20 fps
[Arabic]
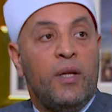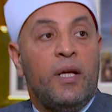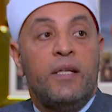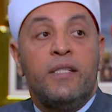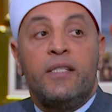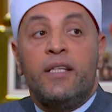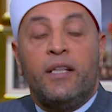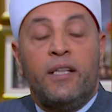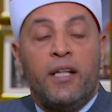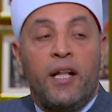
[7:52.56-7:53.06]

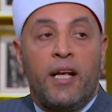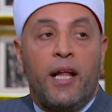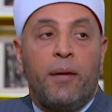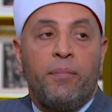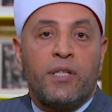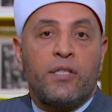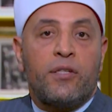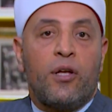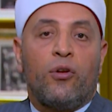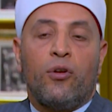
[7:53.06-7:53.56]
سيدنا
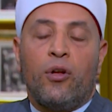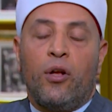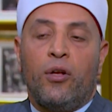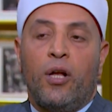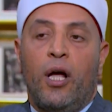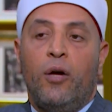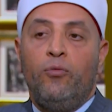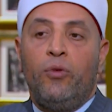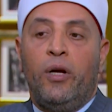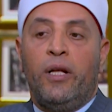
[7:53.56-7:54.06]
النبي صلى
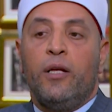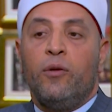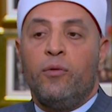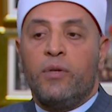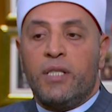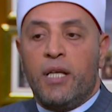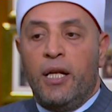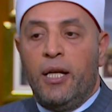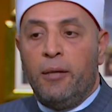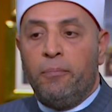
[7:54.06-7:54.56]
الله عليه
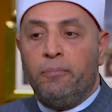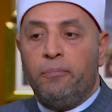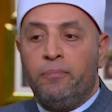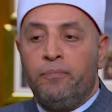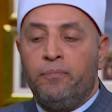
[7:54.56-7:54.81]
وسلم